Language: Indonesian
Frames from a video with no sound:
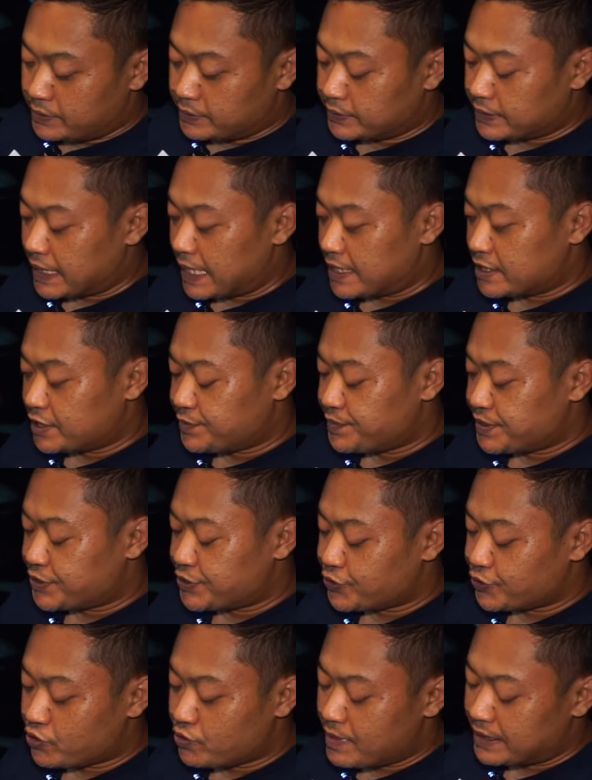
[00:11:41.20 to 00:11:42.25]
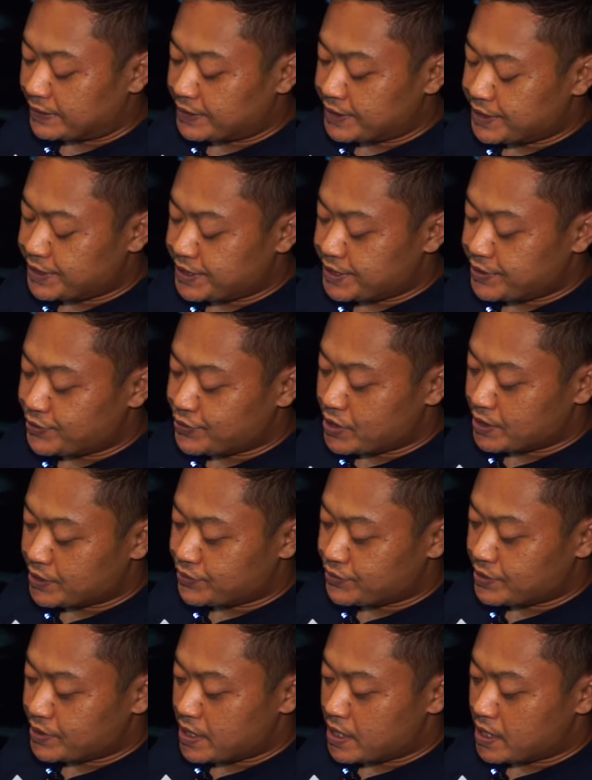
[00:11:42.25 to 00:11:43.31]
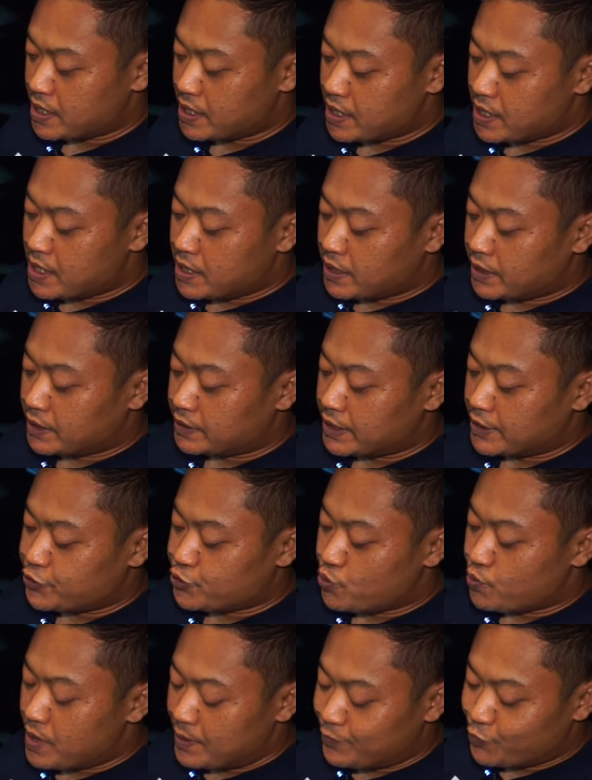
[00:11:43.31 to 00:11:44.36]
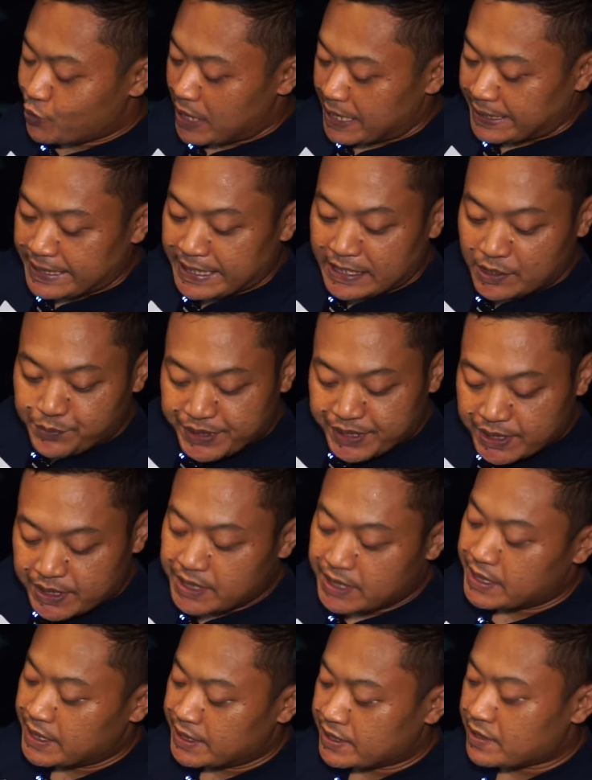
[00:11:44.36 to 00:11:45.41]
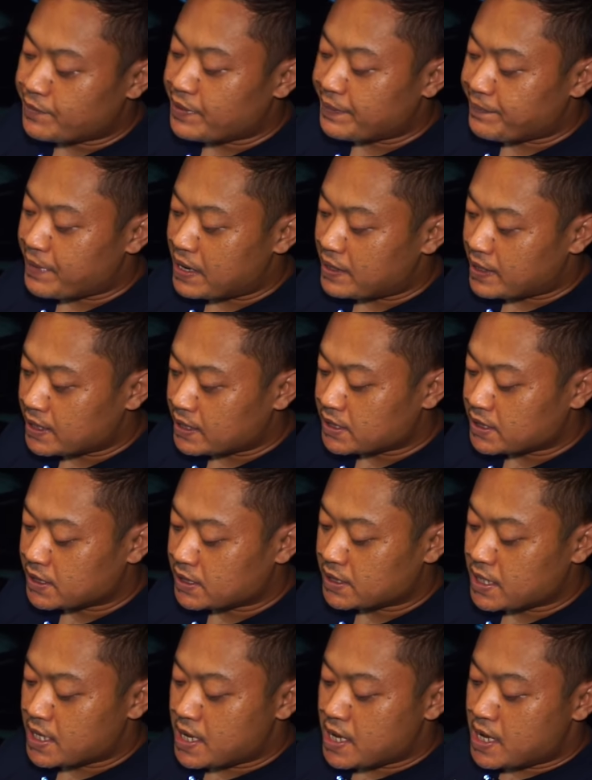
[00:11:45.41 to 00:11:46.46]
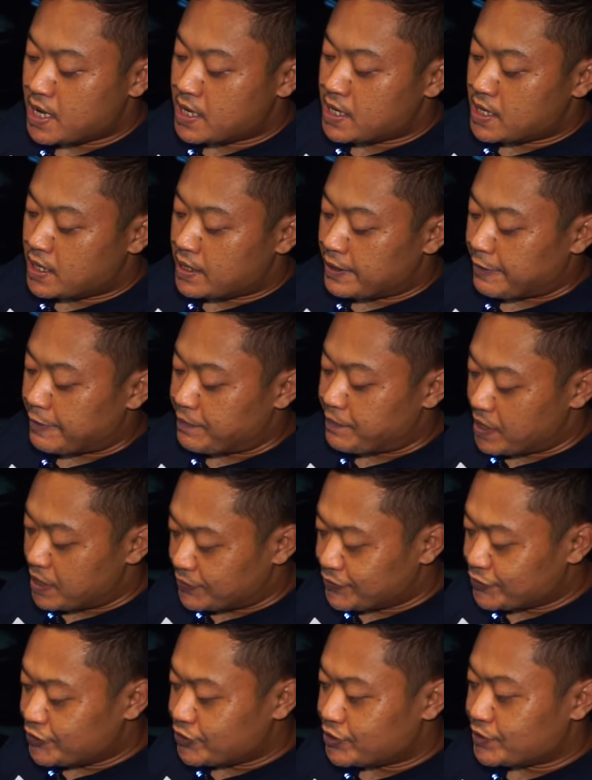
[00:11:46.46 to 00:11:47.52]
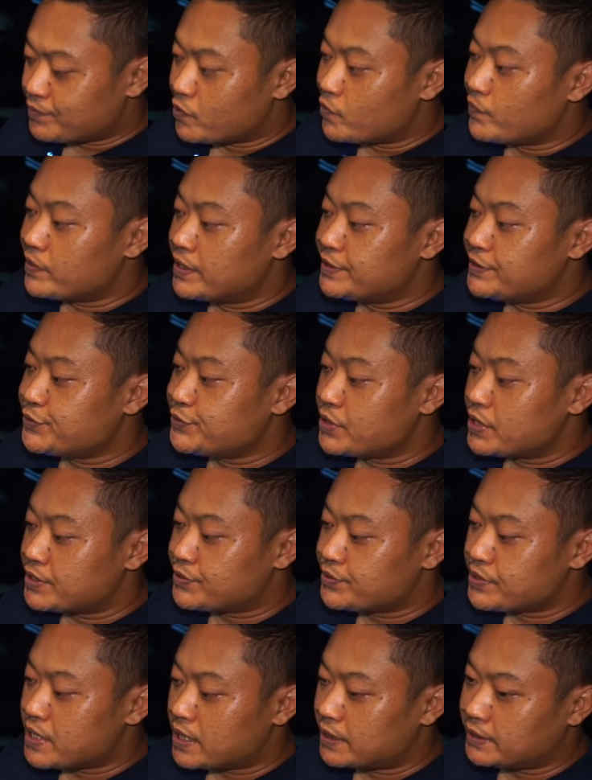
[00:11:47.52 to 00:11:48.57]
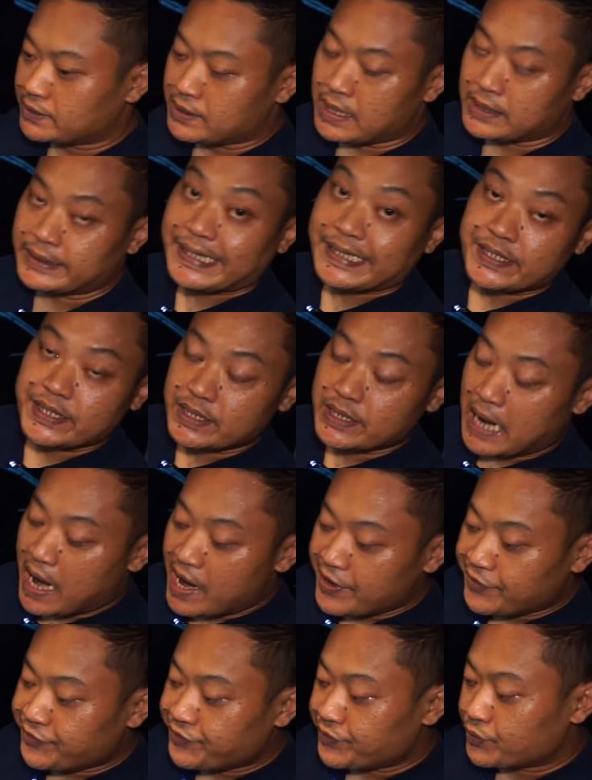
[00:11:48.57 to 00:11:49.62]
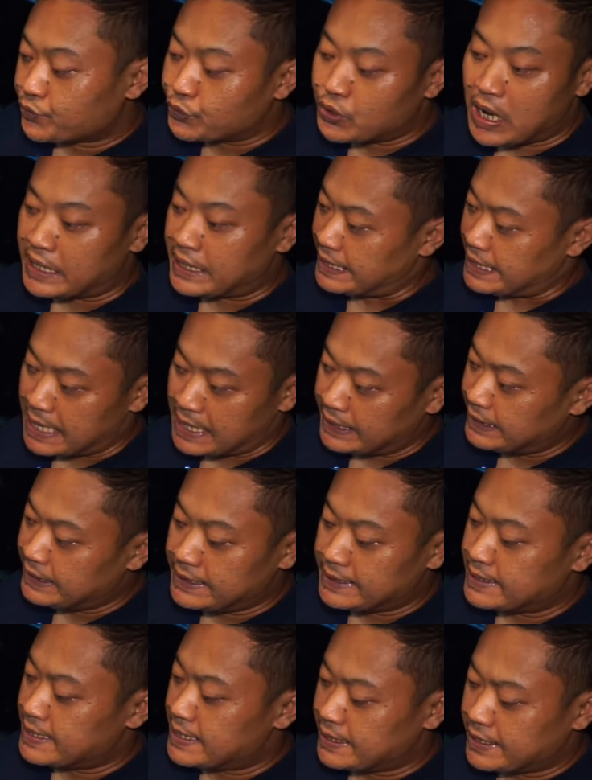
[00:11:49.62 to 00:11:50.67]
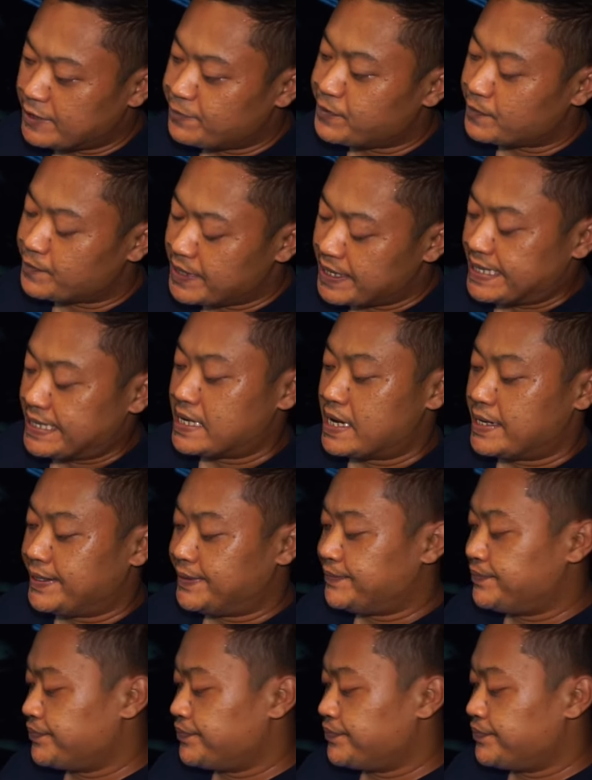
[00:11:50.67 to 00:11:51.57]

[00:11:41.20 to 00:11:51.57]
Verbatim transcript: transmisi otomatisnya juga sudah kita coba mulai dari mesin dingin sampai panas bagus mobil ini juga sudah kita test drive untuk kaki-kaki tidak ada perbaikan